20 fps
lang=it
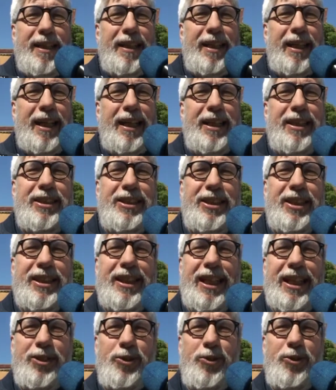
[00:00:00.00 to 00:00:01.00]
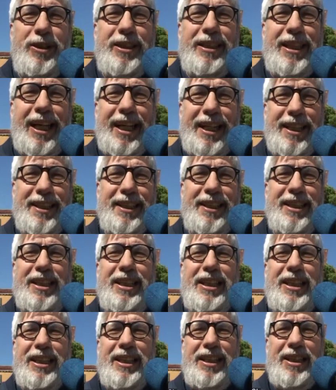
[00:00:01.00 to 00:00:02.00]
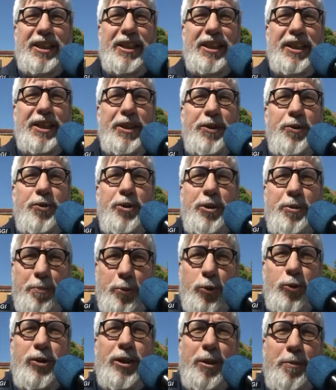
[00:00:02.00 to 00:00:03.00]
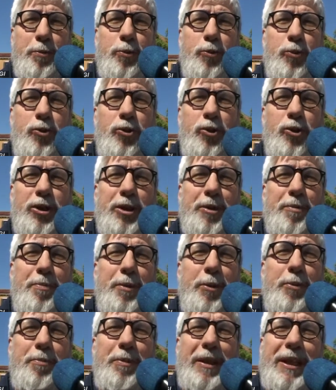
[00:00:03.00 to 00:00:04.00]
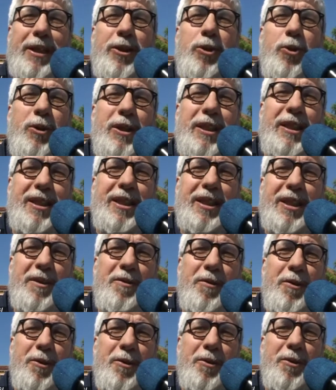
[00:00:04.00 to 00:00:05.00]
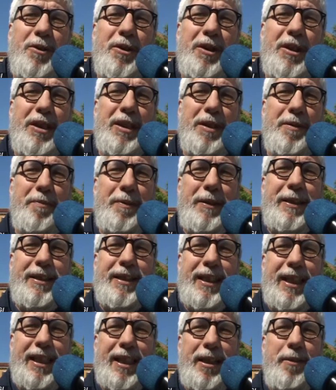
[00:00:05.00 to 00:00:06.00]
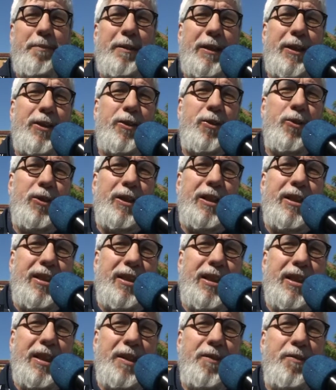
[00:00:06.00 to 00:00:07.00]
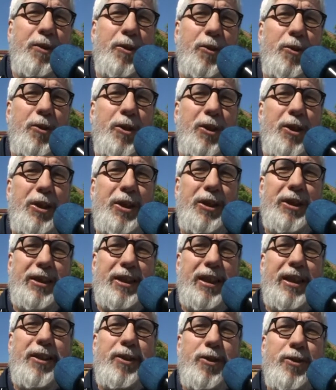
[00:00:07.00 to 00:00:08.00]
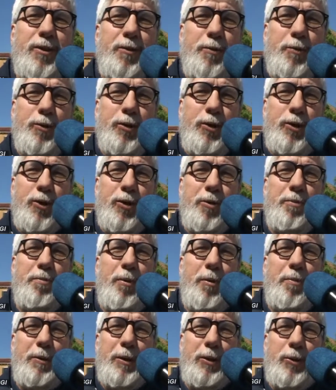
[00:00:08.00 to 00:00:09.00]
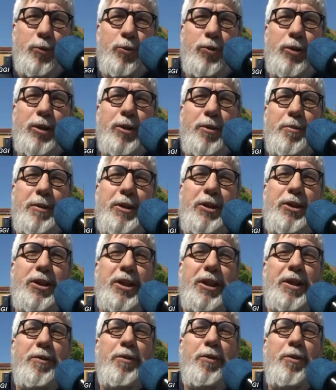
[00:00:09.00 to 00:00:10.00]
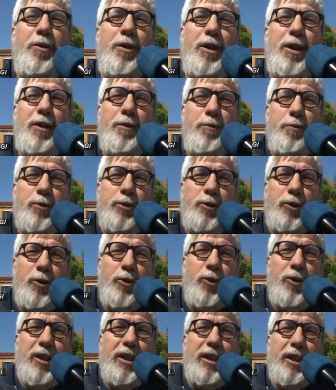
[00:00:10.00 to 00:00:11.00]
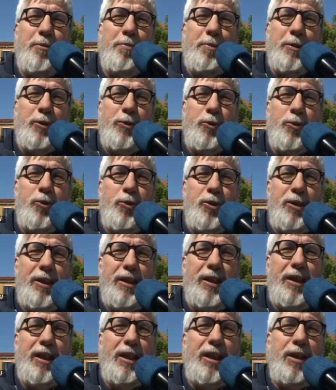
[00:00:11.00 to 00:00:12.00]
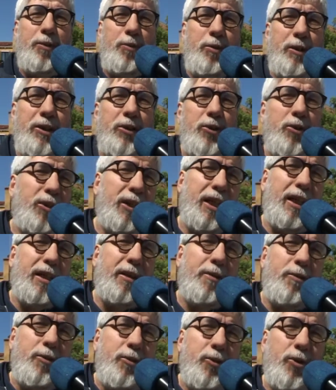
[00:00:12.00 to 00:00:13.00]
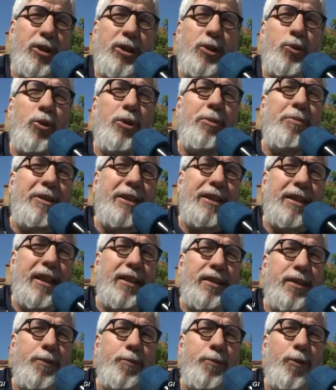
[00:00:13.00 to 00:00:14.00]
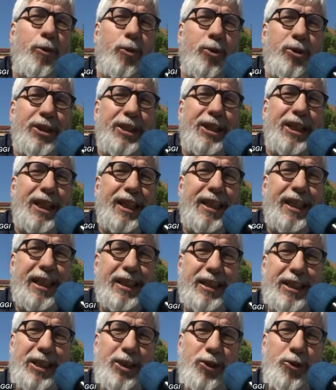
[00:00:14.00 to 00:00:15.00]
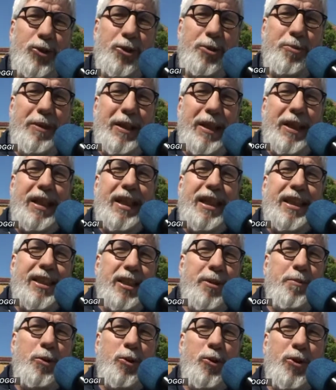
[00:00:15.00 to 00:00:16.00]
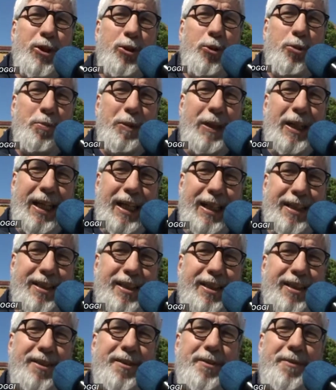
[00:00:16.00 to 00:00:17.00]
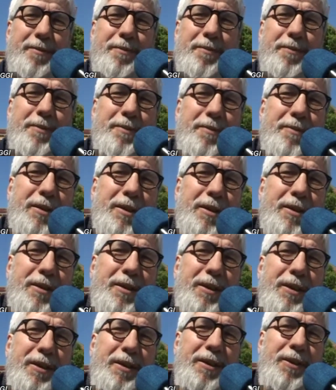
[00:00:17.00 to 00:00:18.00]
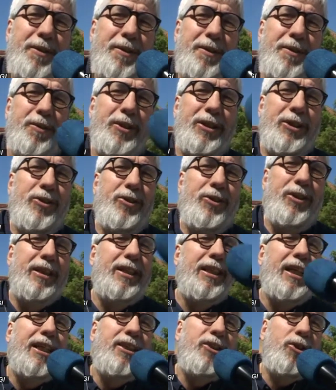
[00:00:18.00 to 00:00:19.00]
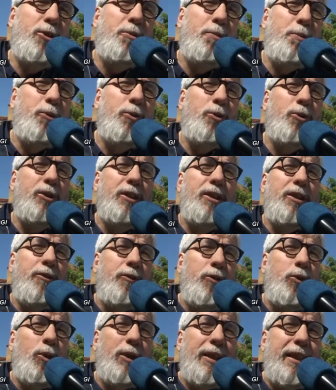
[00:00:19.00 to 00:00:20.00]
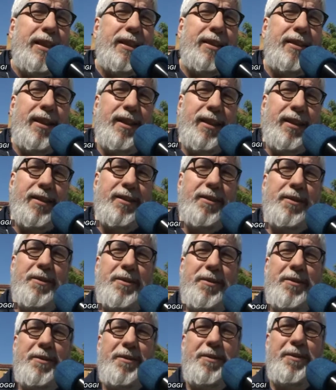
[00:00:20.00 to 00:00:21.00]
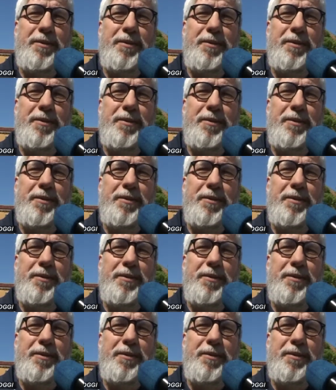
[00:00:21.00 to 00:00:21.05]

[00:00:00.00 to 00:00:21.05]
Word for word: eh, ha cercato di dare eh, un'impronta appunto di, per un bene collettivo e pensare al bene collettivo se le cose funzionano un po' per tutti come dicevo funzionano anche per noi questo era uno dei suoi messaggi forti e che secondo me andrebbero recuperati in una società troppo individualista ecco